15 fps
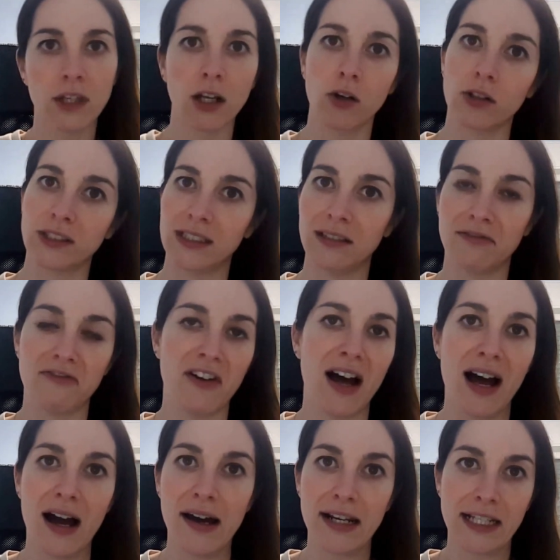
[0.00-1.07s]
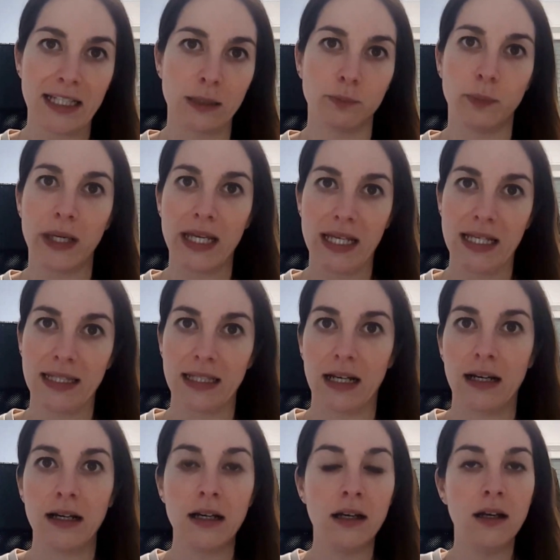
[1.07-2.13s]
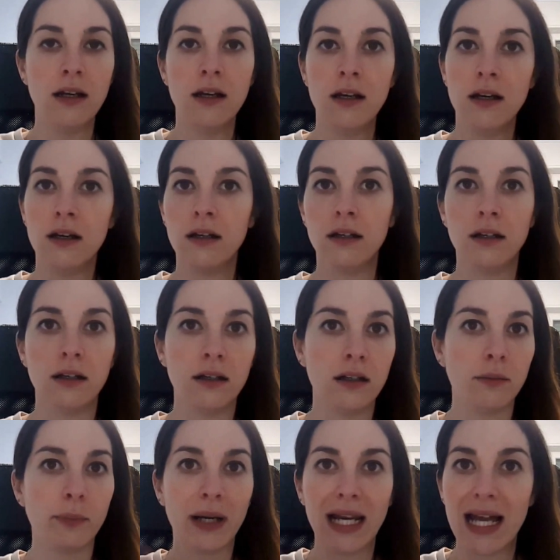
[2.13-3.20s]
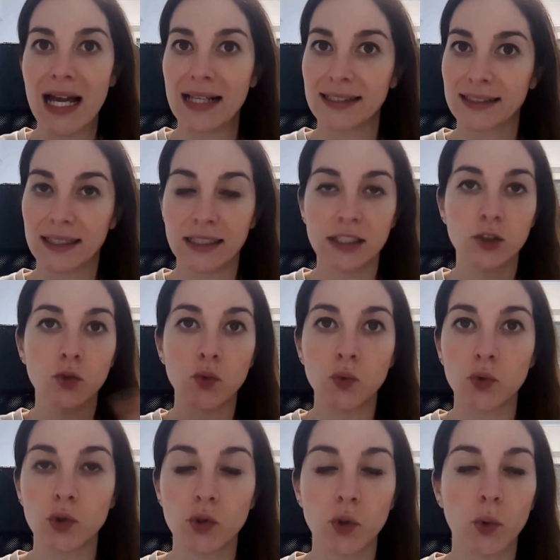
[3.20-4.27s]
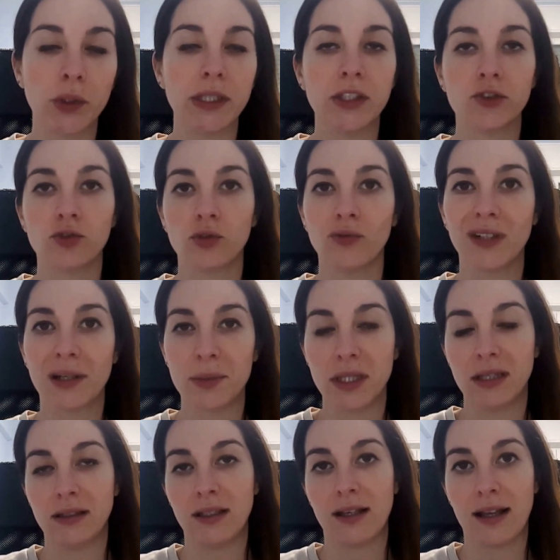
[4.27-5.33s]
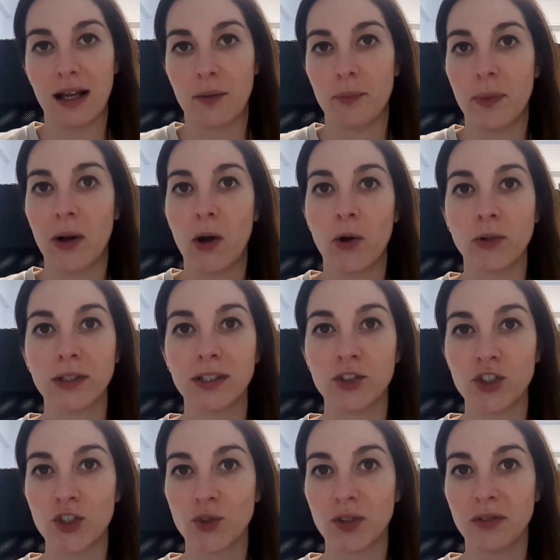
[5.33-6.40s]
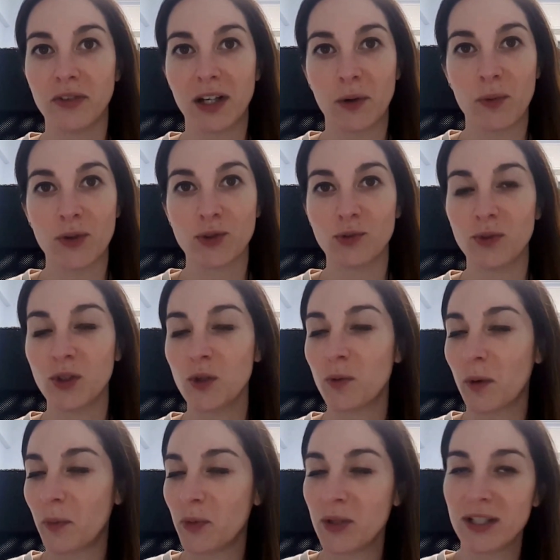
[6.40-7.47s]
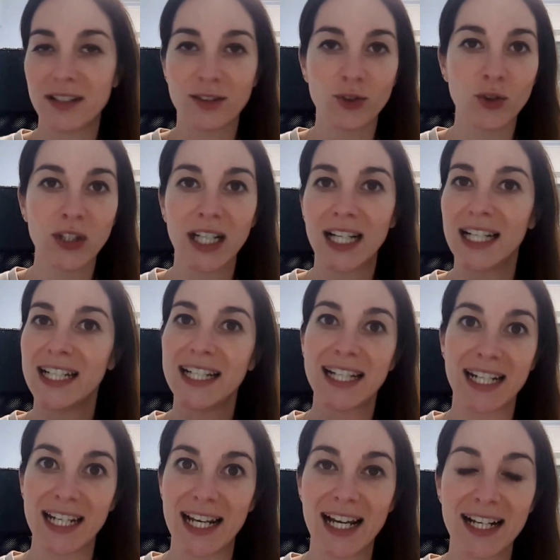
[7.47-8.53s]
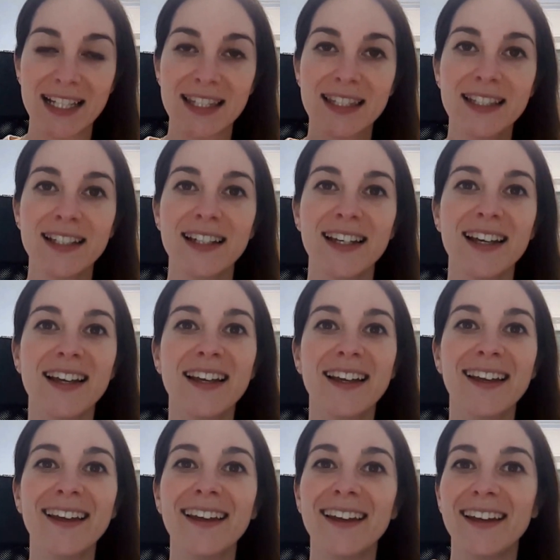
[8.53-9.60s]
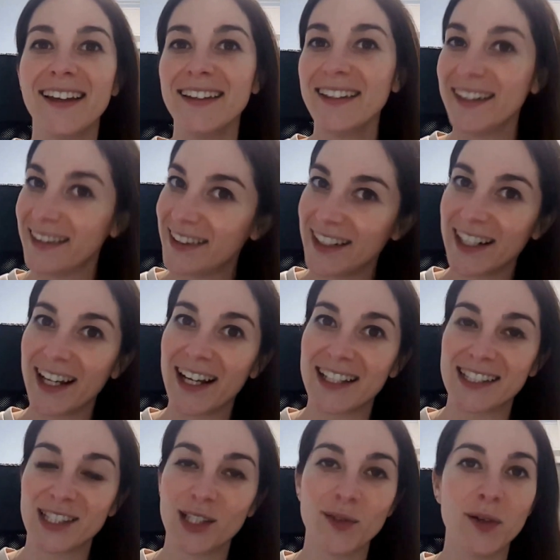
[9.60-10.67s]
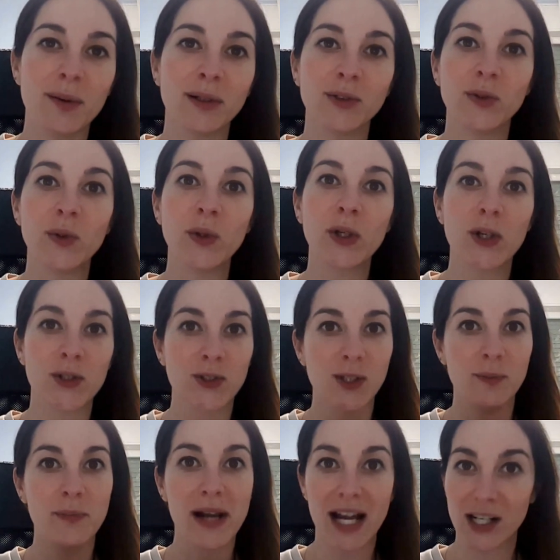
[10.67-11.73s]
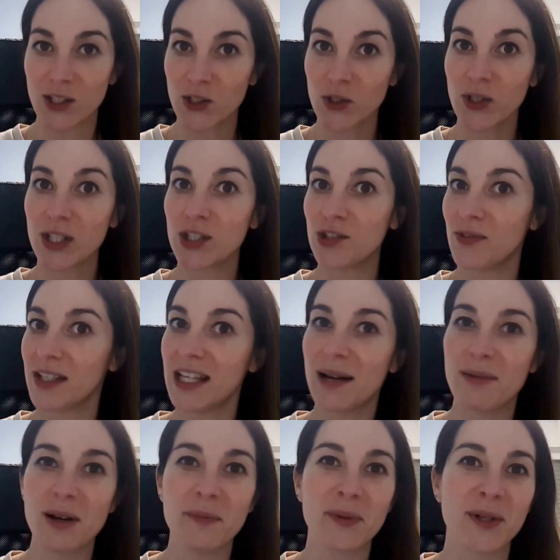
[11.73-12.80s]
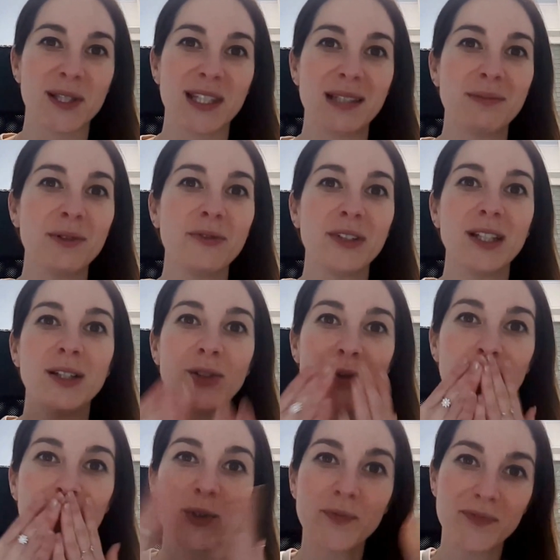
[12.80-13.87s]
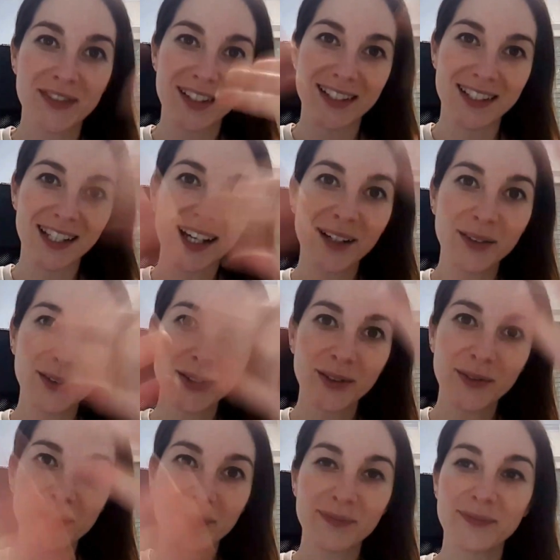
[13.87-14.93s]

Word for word: cose da fare, spesa, eh, palestra, di tutto, quindi sono veramente KO, ho deciso di fare questo video proprio in totale relax. E niente ragazzi, vi mando un grosso abbraccio e ci vediamo al prossimo video. Ciao!